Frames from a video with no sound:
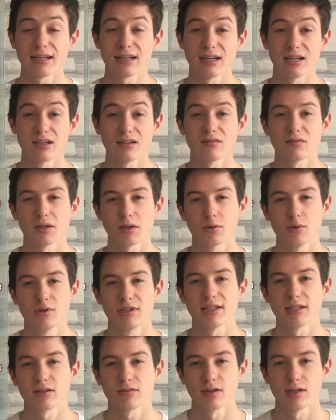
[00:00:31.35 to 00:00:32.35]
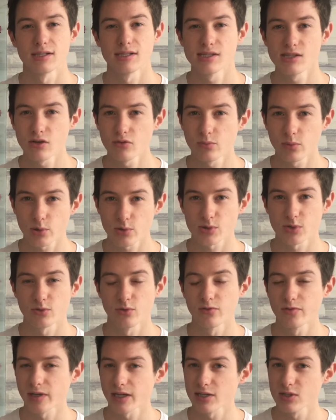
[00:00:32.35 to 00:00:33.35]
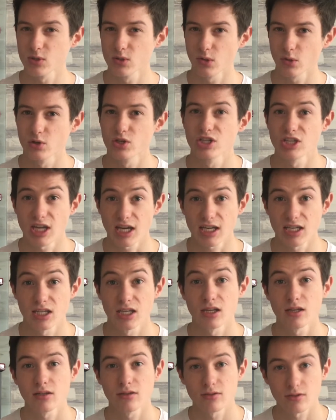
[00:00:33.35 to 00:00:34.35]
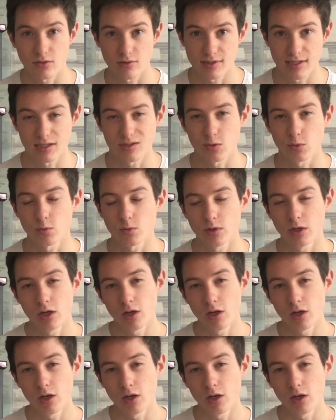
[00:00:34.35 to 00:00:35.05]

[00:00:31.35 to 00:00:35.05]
1,99% de frais sur chaque transaction.